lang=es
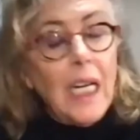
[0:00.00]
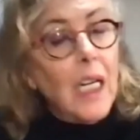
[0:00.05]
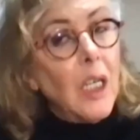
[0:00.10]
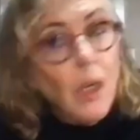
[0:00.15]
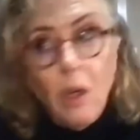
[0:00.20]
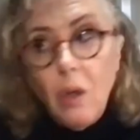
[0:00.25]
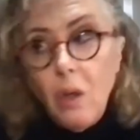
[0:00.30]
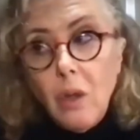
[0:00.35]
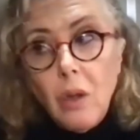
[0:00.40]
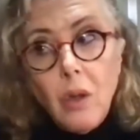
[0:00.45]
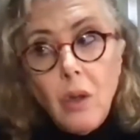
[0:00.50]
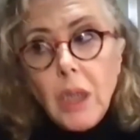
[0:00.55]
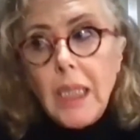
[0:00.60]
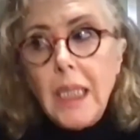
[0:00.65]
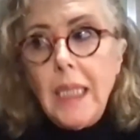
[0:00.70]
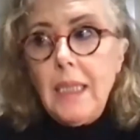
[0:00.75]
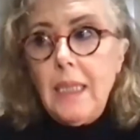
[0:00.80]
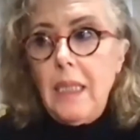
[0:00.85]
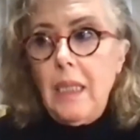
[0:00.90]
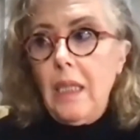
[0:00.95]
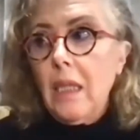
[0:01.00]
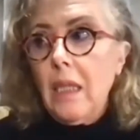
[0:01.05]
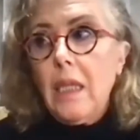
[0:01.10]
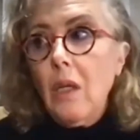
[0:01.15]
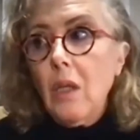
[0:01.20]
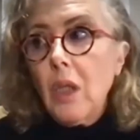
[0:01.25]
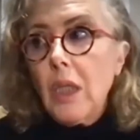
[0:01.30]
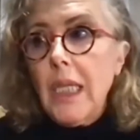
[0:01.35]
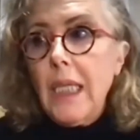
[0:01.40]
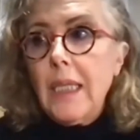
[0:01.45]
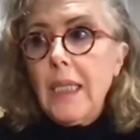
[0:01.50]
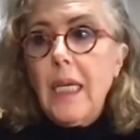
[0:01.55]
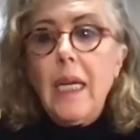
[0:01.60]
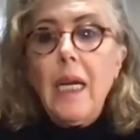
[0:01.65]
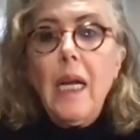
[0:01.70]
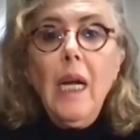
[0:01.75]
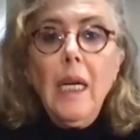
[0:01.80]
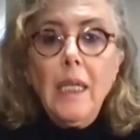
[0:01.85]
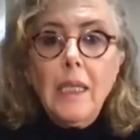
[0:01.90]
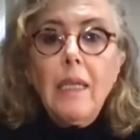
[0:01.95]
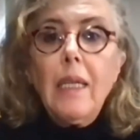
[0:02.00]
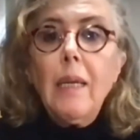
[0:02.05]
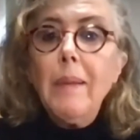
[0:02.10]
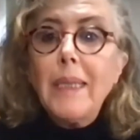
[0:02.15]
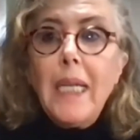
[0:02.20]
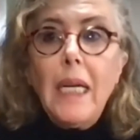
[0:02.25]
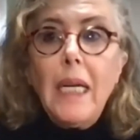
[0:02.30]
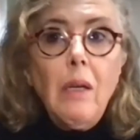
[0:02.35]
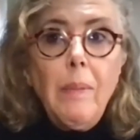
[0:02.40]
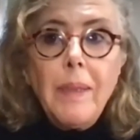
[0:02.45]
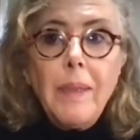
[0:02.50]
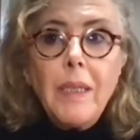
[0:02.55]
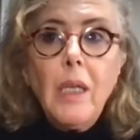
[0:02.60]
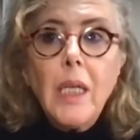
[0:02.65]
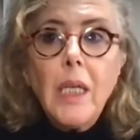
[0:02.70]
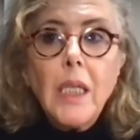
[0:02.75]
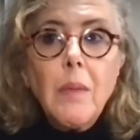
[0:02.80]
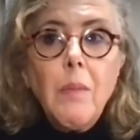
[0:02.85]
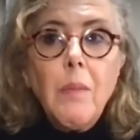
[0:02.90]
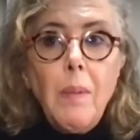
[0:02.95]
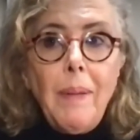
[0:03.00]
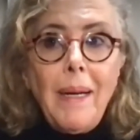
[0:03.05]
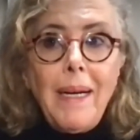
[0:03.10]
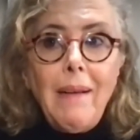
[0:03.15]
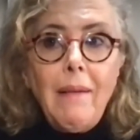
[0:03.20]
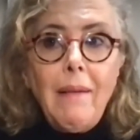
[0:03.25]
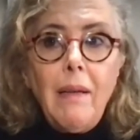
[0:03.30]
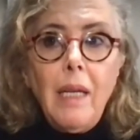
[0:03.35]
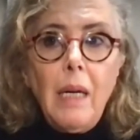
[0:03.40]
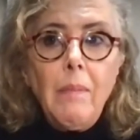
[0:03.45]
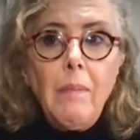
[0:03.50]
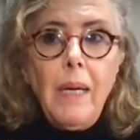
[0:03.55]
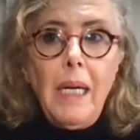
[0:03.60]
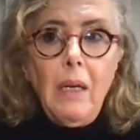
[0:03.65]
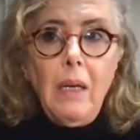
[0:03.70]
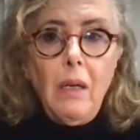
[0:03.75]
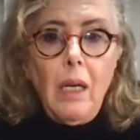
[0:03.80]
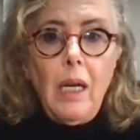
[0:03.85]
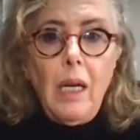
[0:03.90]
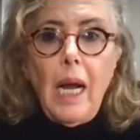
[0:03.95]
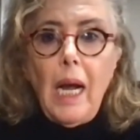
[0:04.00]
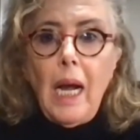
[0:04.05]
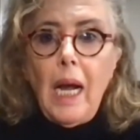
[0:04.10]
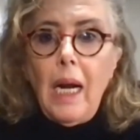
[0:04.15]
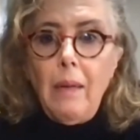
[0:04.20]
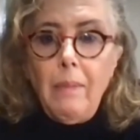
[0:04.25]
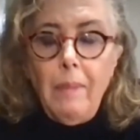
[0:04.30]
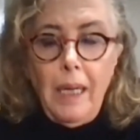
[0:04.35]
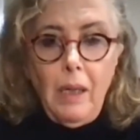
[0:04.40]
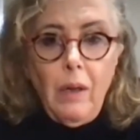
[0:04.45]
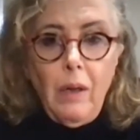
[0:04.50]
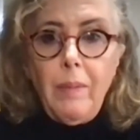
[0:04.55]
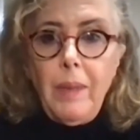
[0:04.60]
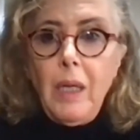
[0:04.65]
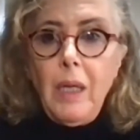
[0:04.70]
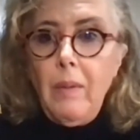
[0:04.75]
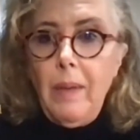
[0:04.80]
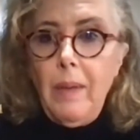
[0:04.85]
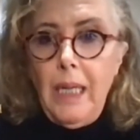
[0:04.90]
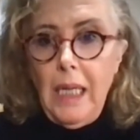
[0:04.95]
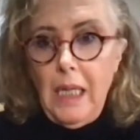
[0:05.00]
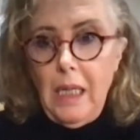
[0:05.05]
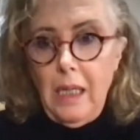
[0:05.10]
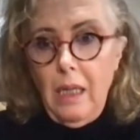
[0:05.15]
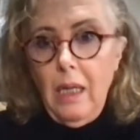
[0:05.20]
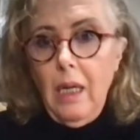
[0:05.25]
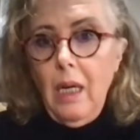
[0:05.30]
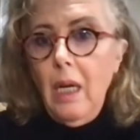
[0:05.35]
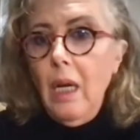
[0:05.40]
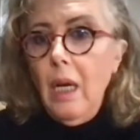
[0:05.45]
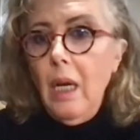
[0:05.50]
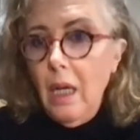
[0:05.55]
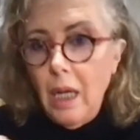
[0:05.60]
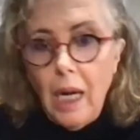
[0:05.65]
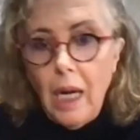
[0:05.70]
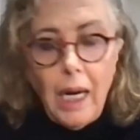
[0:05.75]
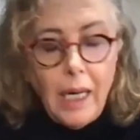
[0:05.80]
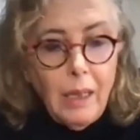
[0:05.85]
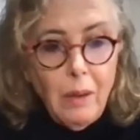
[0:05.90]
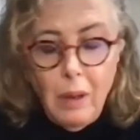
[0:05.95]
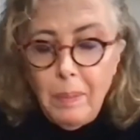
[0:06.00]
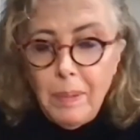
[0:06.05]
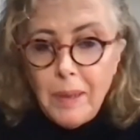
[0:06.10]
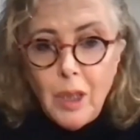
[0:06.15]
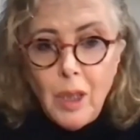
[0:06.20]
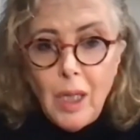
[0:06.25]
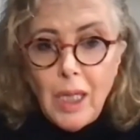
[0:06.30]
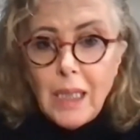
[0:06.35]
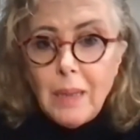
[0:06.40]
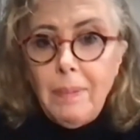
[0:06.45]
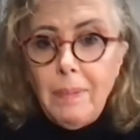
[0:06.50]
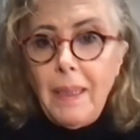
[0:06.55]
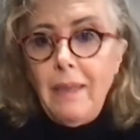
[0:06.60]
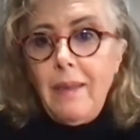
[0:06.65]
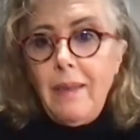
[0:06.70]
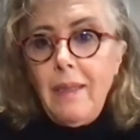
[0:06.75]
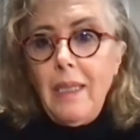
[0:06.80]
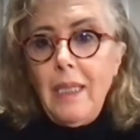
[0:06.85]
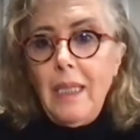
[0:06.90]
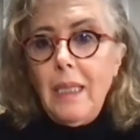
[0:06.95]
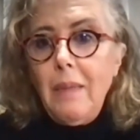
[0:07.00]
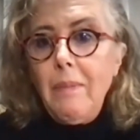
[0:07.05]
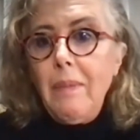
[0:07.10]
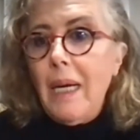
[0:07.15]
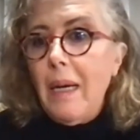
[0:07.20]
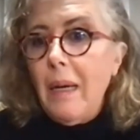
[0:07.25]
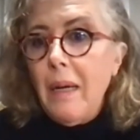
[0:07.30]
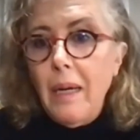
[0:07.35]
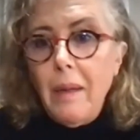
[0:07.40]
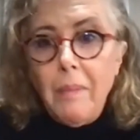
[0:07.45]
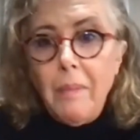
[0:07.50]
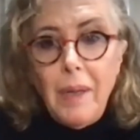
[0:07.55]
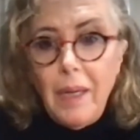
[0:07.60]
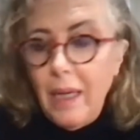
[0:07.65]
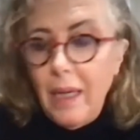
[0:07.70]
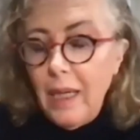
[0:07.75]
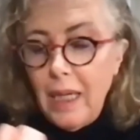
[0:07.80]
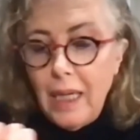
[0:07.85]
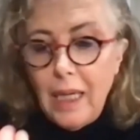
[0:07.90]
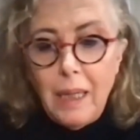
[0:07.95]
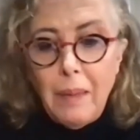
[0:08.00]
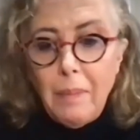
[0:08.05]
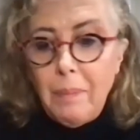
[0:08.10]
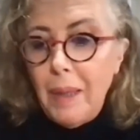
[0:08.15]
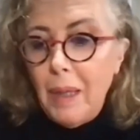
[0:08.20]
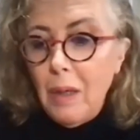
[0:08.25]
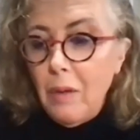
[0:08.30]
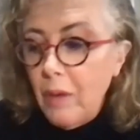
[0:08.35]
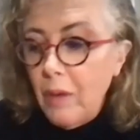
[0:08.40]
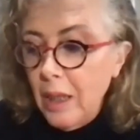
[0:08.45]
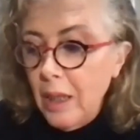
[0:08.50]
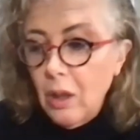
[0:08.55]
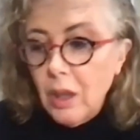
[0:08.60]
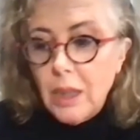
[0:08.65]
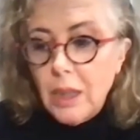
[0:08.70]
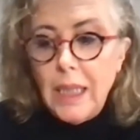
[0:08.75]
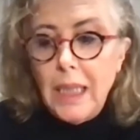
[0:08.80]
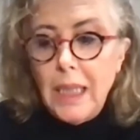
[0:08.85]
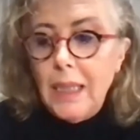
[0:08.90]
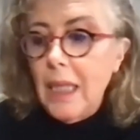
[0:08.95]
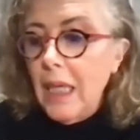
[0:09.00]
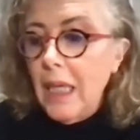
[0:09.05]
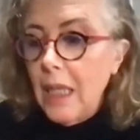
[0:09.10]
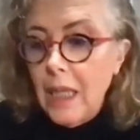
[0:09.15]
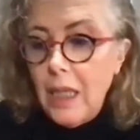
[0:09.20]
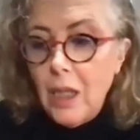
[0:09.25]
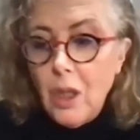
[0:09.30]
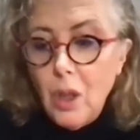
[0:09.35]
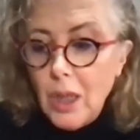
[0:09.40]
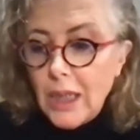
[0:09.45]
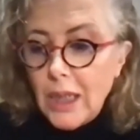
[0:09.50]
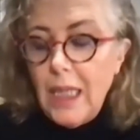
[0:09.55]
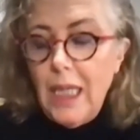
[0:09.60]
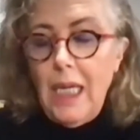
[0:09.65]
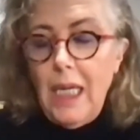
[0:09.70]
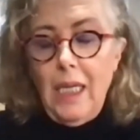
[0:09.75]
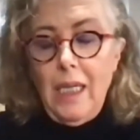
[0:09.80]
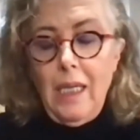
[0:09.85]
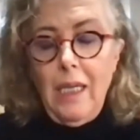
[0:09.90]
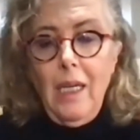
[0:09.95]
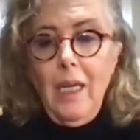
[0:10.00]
No, no es ese, que no es ese. Y encima es que hay una persona que es muy parecida al malo, eh, al malo de mi novela. Hay una persona que es parecidísima, y, pero fue inconsciente y no es él.